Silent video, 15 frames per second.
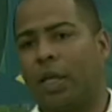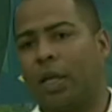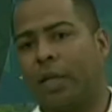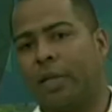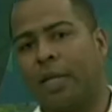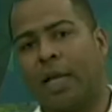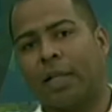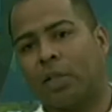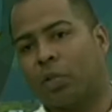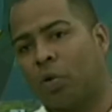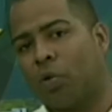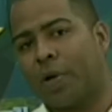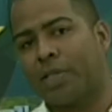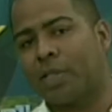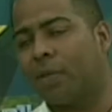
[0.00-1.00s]
que ya te
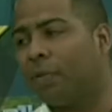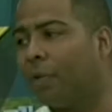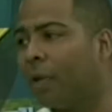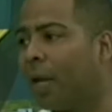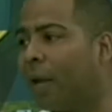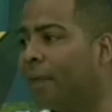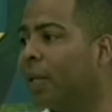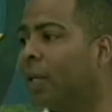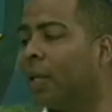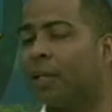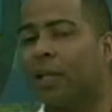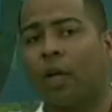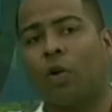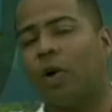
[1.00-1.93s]
tocó así vivir la vida.